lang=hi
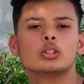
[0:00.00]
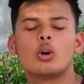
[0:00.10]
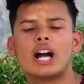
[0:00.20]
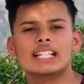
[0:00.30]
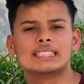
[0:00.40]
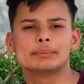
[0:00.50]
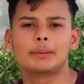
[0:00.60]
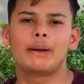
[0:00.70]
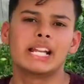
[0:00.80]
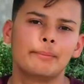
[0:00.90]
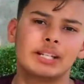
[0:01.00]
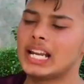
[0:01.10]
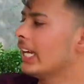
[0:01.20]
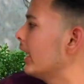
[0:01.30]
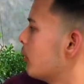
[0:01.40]
तो गाई सबसे पहले हम
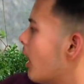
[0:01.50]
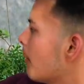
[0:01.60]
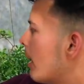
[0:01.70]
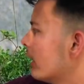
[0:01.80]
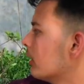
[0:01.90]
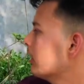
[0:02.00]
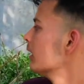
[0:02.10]
खिलाएंगे अनुराग भाई को